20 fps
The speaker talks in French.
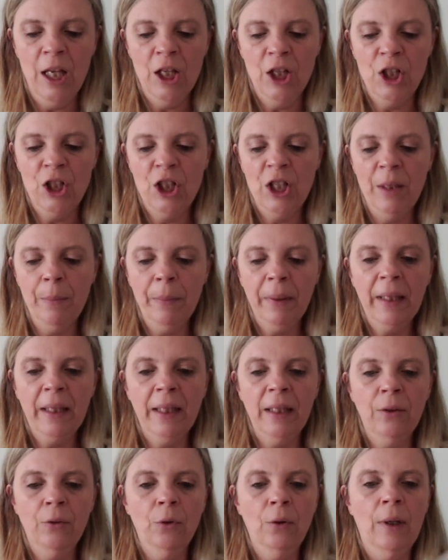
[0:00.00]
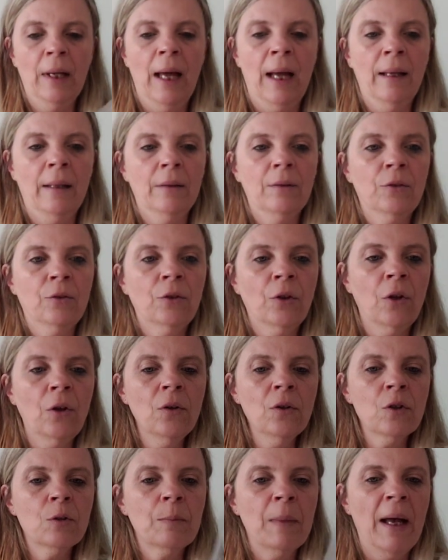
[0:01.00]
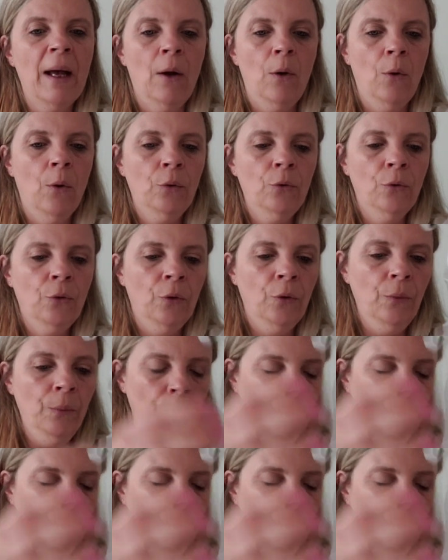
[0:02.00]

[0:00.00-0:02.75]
J'ai pris de la transparente